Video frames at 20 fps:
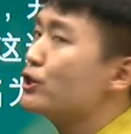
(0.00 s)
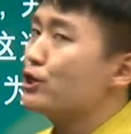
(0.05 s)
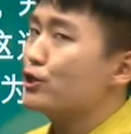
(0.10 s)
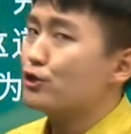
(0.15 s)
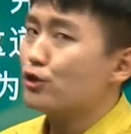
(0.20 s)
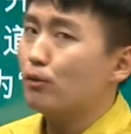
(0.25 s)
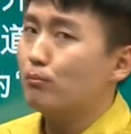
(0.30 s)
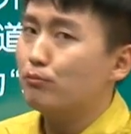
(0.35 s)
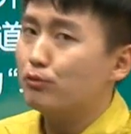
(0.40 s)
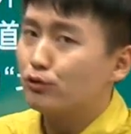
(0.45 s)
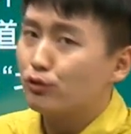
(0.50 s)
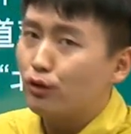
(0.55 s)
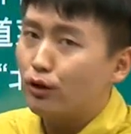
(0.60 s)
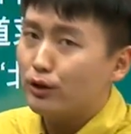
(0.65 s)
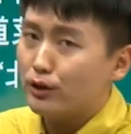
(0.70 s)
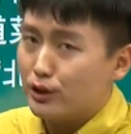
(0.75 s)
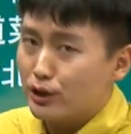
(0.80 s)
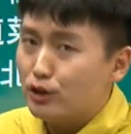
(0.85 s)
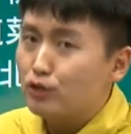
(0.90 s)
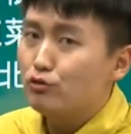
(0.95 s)

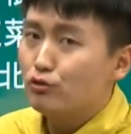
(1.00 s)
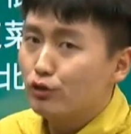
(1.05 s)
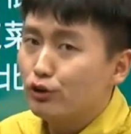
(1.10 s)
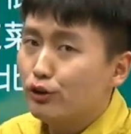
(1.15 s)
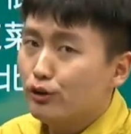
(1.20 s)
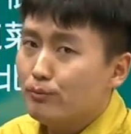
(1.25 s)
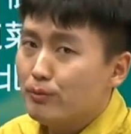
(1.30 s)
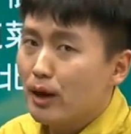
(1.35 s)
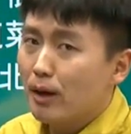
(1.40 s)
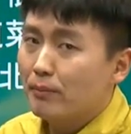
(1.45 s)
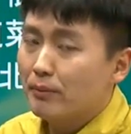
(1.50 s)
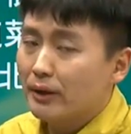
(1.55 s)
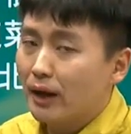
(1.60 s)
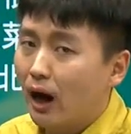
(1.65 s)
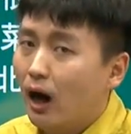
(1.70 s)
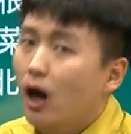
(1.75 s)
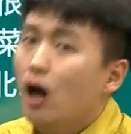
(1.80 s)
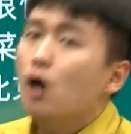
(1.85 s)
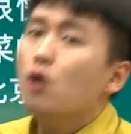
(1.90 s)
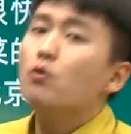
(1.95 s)
시점부터의 이후를
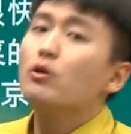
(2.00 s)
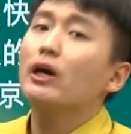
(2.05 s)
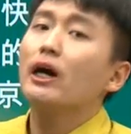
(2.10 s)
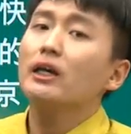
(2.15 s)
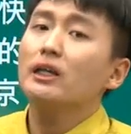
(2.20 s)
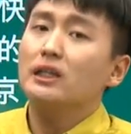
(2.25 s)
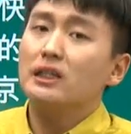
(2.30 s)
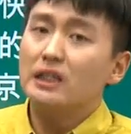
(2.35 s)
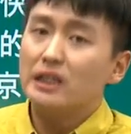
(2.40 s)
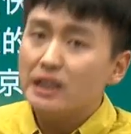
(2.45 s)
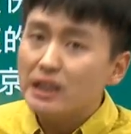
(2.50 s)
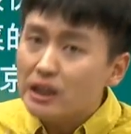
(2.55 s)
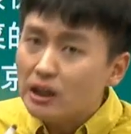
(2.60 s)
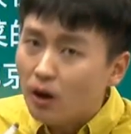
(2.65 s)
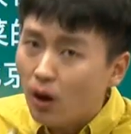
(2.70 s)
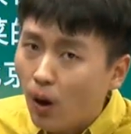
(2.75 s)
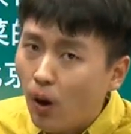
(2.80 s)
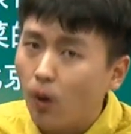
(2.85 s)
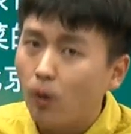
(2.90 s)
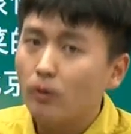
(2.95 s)
의미합니다. 우리가
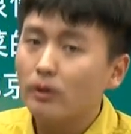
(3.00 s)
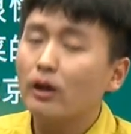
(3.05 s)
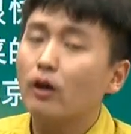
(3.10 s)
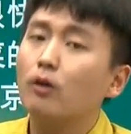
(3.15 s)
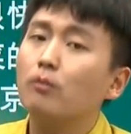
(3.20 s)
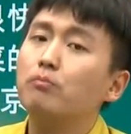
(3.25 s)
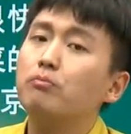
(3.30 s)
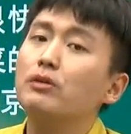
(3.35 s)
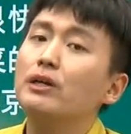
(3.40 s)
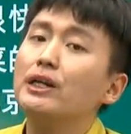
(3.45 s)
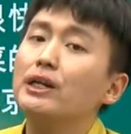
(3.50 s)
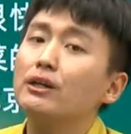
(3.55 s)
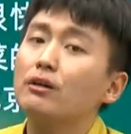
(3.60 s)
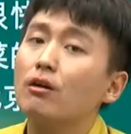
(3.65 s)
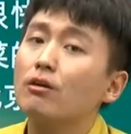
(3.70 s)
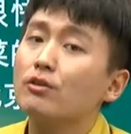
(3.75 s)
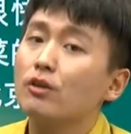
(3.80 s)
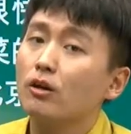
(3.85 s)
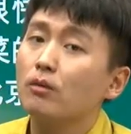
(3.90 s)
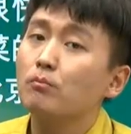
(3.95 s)
이후라고 불리는
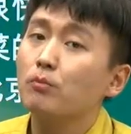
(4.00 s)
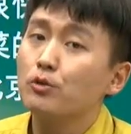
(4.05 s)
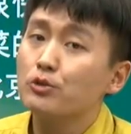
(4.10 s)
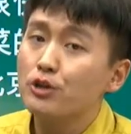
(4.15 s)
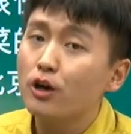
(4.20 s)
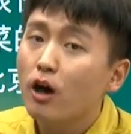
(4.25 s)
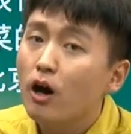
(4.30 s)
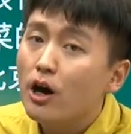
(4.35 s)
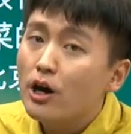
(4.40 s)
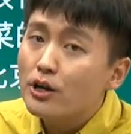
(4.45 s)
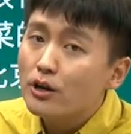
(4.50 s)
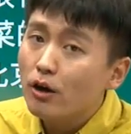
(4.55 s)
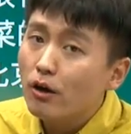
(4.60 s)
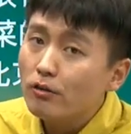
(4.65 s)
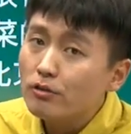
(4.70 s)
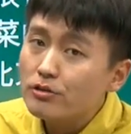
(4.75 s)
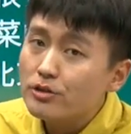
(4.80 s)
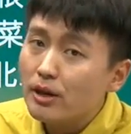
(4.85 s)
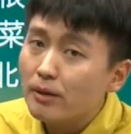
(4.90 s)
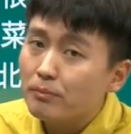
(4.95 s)
건 여러분 뭐죠?
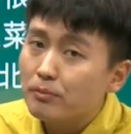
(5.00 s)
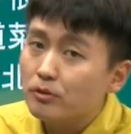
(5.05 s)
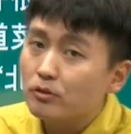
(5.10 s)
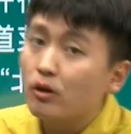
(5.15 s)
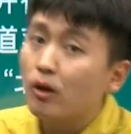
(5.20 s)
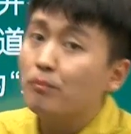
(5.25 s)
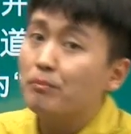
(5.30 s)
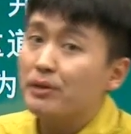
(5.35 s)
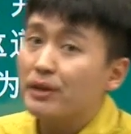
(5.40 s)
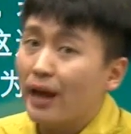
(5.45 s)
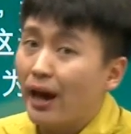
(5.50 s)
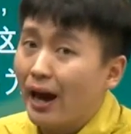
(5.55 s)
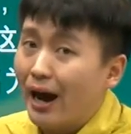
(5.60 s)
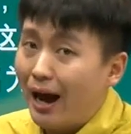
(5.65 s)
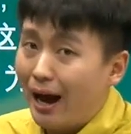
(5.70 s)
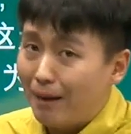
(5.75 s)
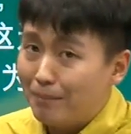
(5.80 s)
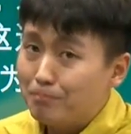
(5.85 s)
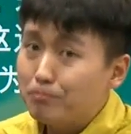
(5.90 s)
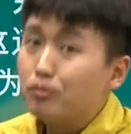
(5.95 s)
현재부터 미래,
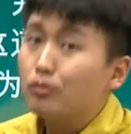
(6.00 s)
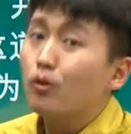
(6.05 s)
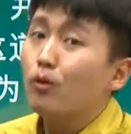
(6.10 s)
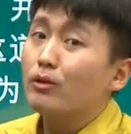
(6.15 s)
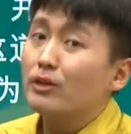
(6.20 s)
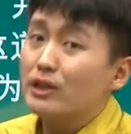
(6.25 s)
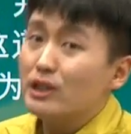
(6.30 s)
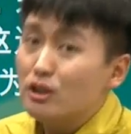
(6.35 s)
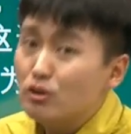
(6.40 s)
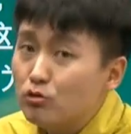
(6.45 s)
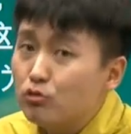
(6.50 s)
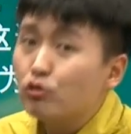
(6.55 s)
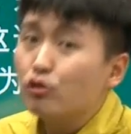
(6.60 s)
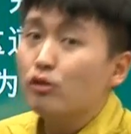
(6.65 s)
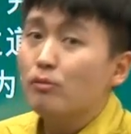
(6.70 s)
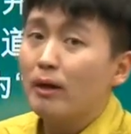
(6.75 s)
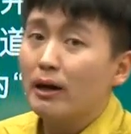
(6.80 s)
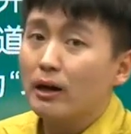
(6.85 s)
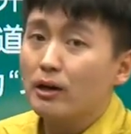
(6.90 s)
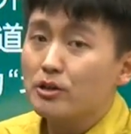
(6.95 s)
앞으로
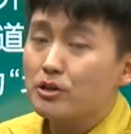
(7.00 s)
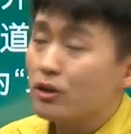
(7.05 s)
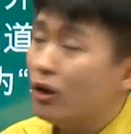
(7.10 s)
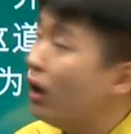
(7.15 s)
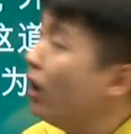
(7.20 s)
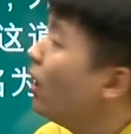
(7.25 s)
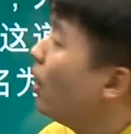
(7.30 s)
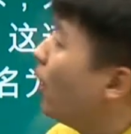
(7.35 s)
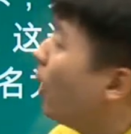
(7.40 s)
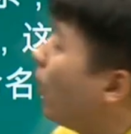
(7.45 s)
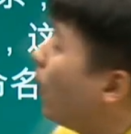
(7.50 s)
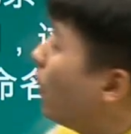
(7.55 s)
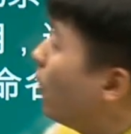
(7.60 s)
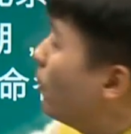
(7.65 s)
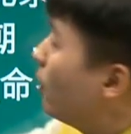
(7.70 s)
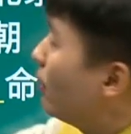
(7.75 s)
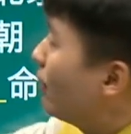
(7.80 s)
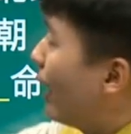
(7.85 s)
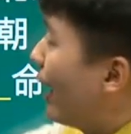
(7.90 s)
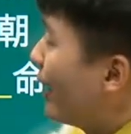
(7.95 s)
이후를 말하죠. w h
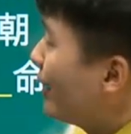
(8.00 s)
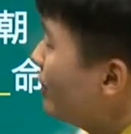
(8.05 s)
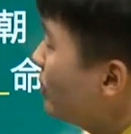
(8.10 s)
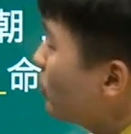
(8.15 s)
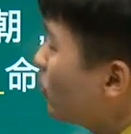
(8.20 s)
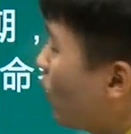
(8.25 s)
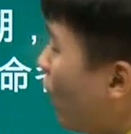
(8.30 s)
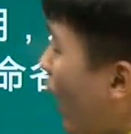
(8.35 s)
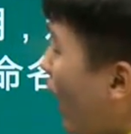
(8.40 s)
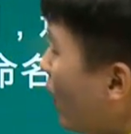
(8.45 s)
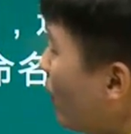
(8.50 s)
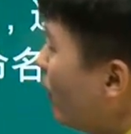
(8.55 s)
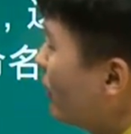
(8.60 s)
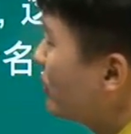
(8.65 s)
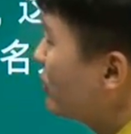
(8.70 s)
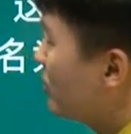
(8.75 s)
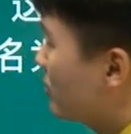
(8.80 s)
o l r i g h t 과거의